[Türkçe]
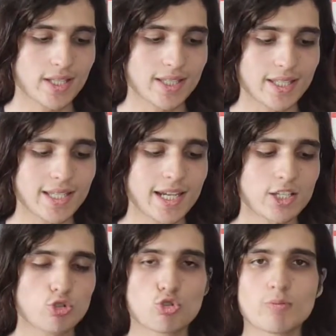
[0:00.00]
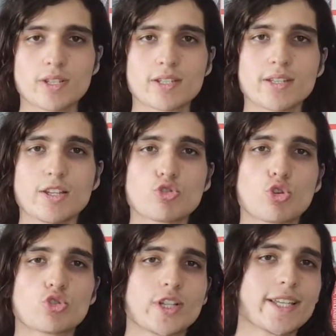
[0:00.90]
dediler ki cümlesinden
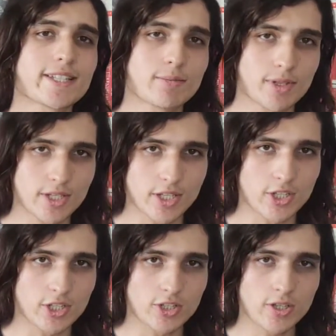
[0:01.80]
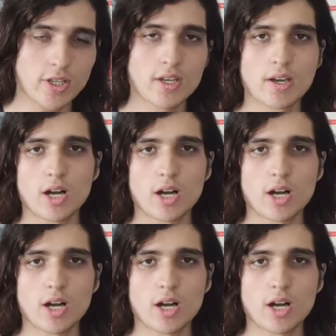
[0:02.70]
sonra yazılması gerekirdi.